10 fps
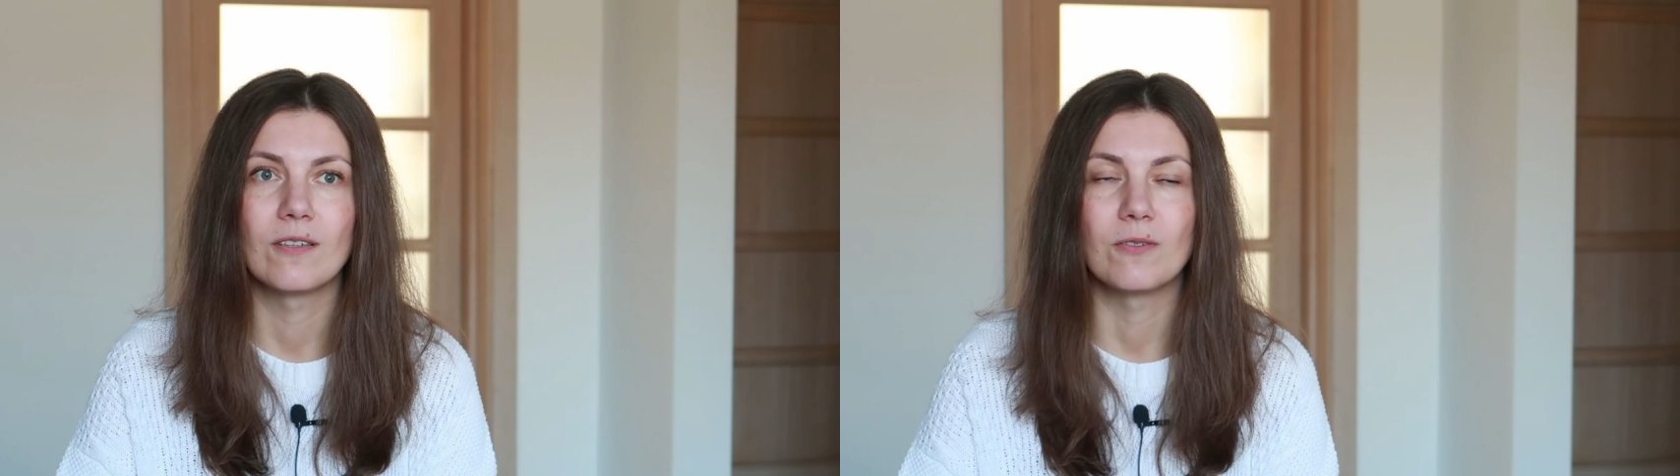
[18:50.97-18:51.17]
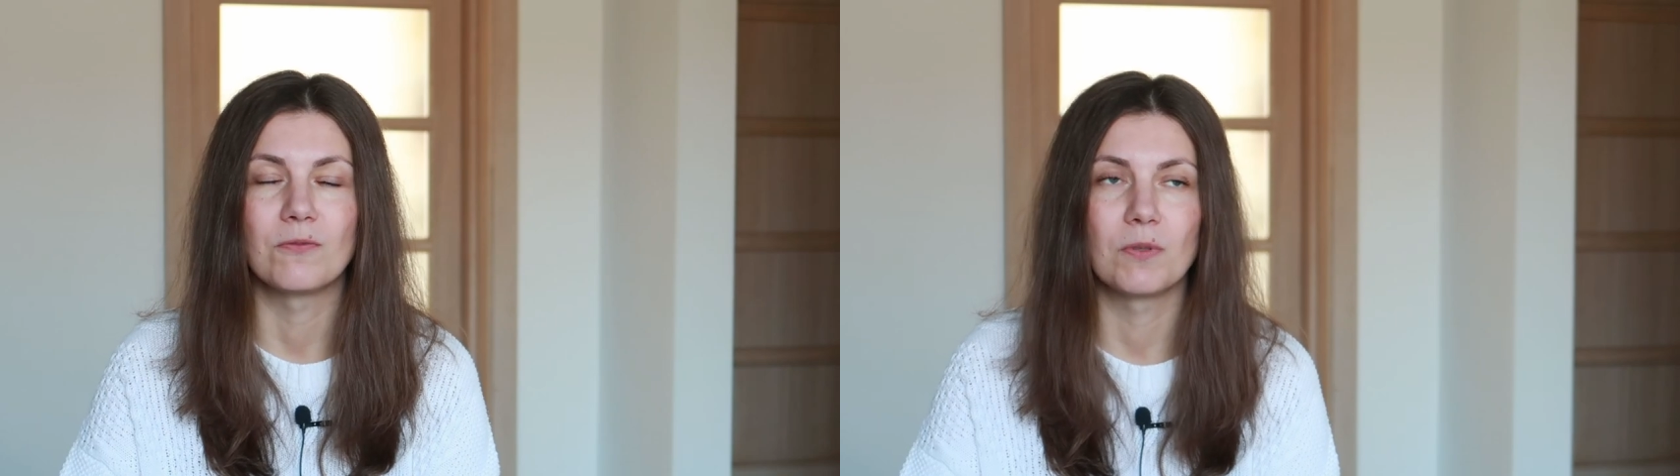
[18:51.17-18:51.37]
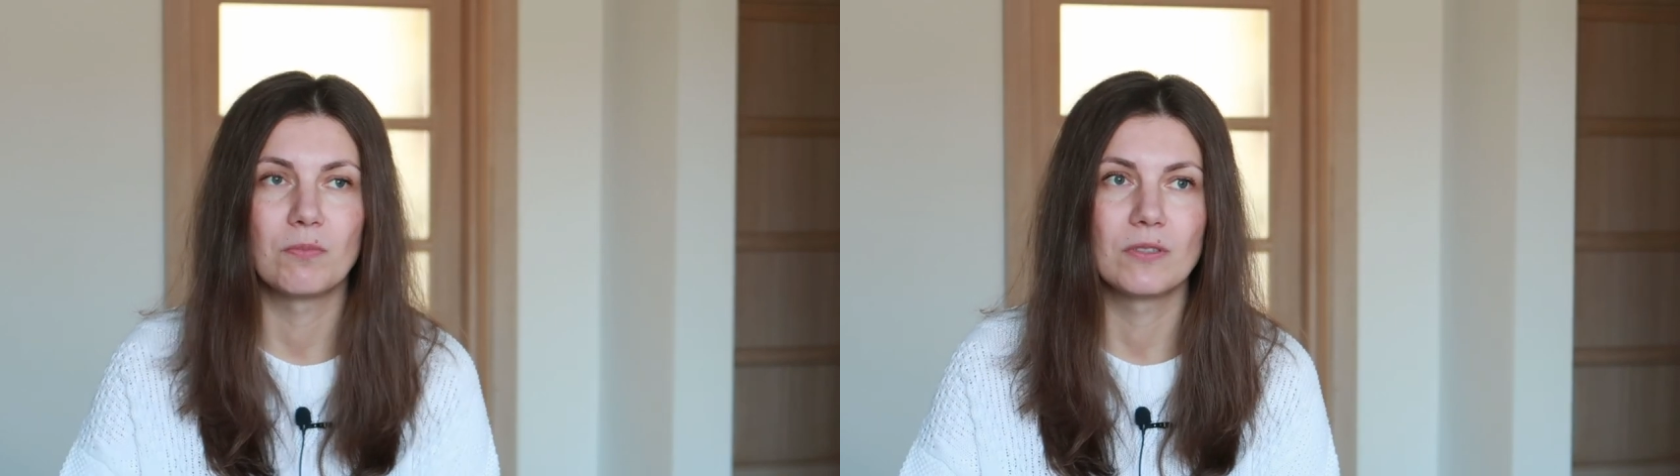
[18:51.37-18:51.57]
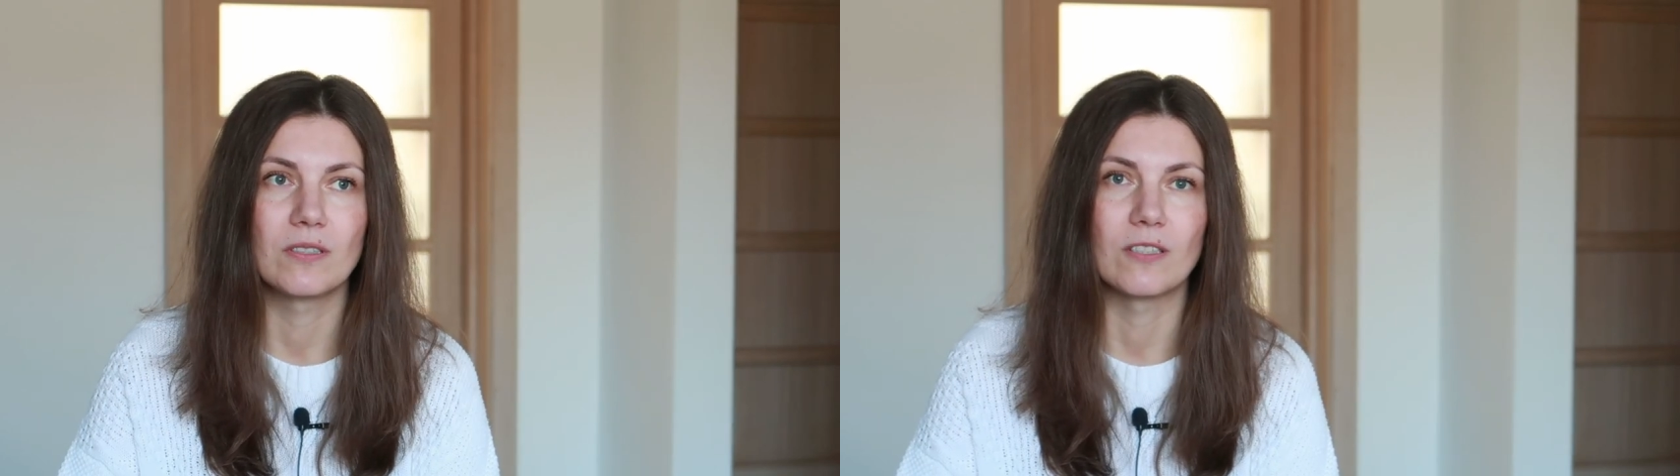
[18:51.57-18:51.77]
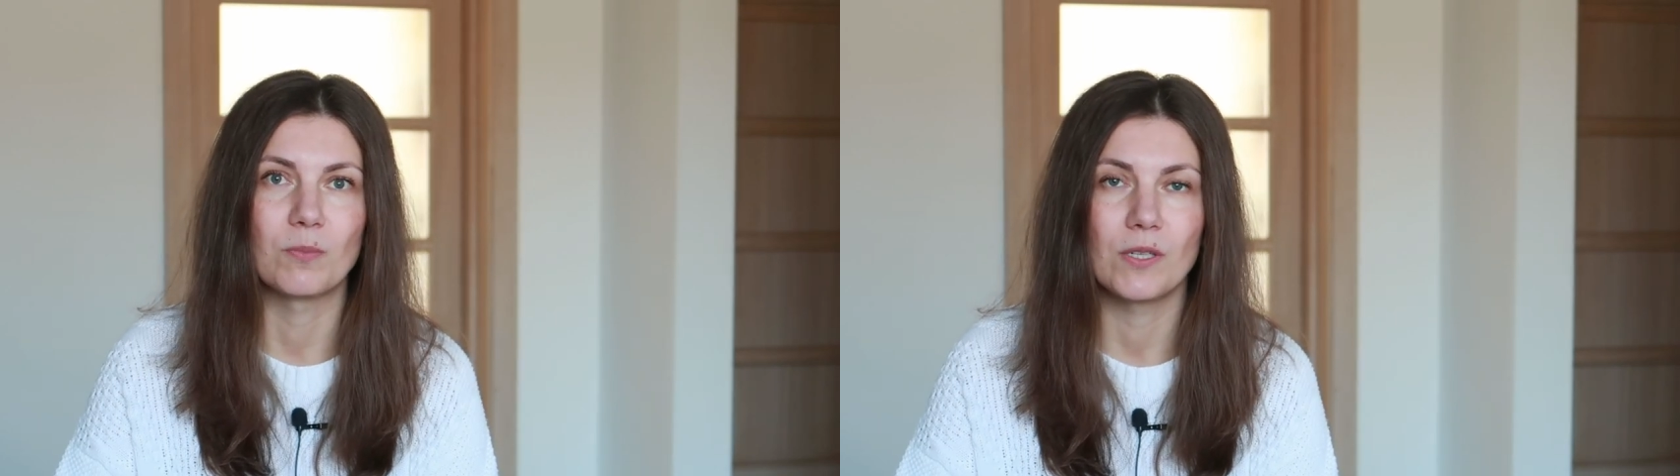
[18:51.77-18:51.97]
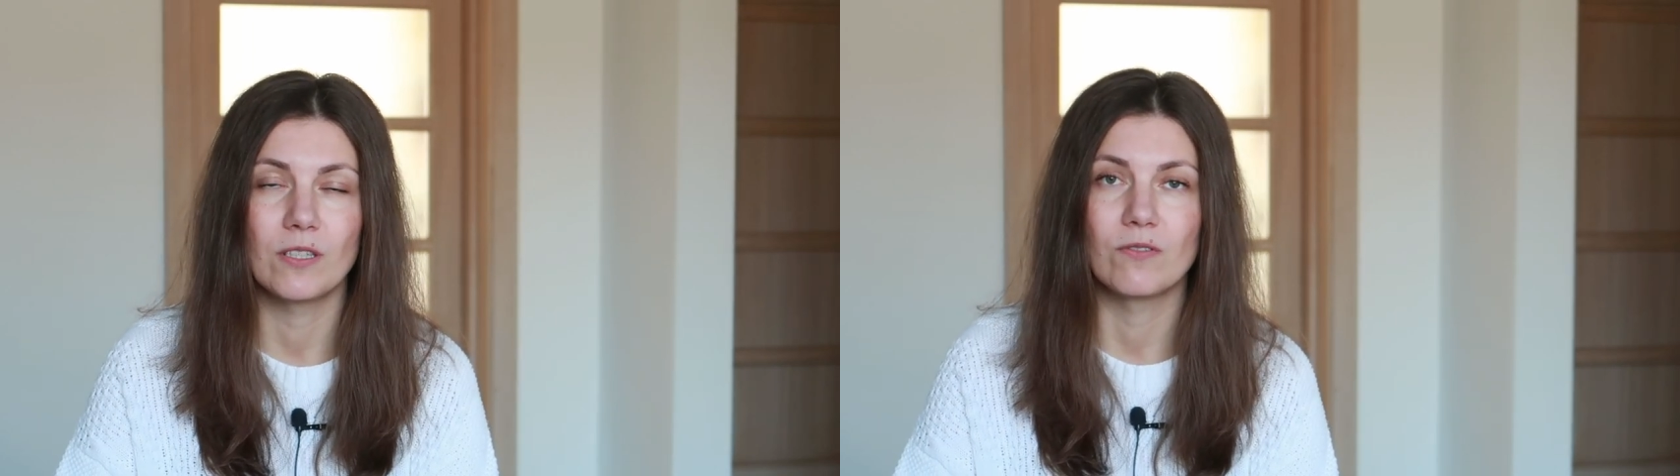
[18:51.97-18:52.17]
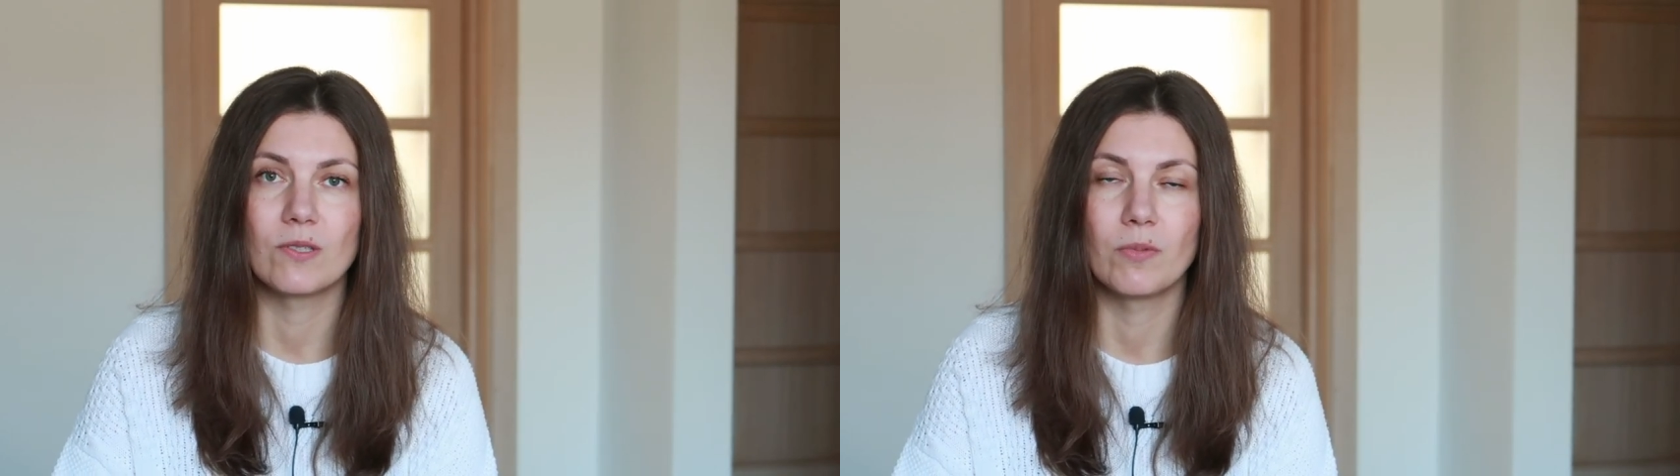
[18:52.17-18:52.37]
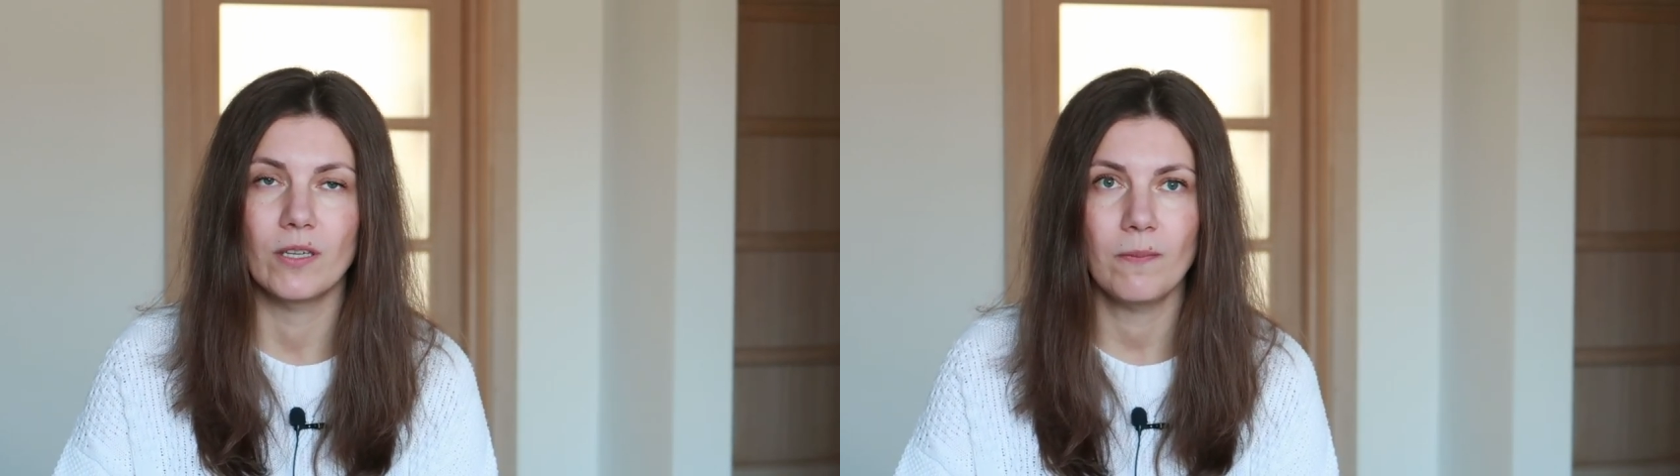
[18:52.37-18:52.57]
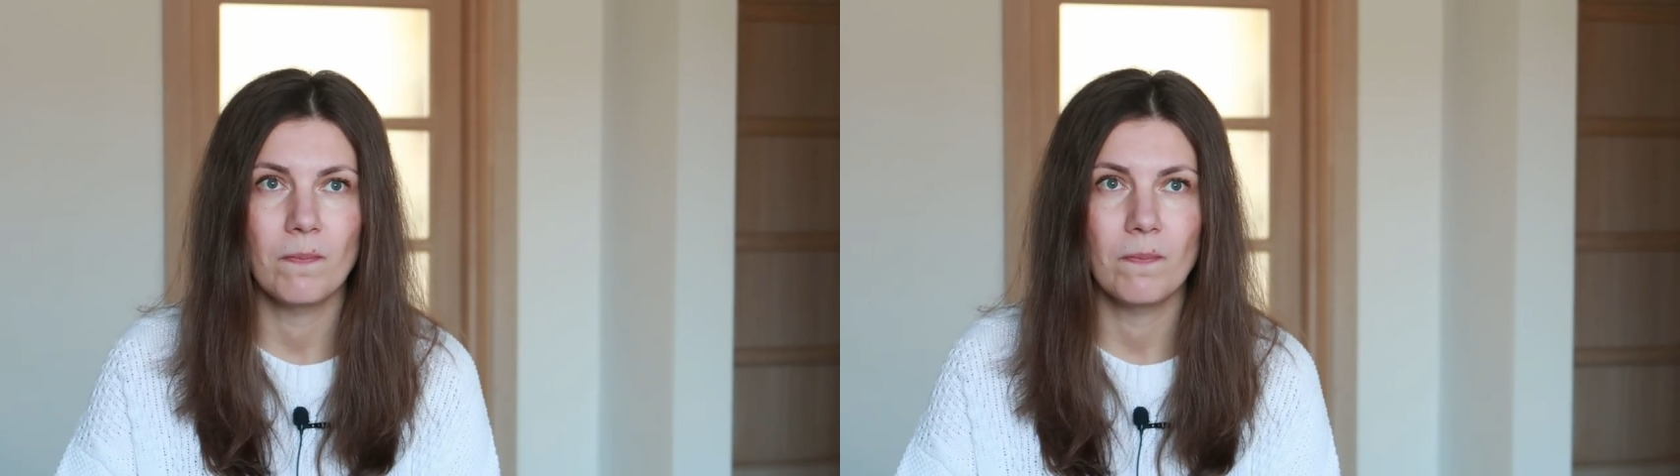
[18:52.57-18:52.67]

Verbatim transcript: в попытках прийти в себя,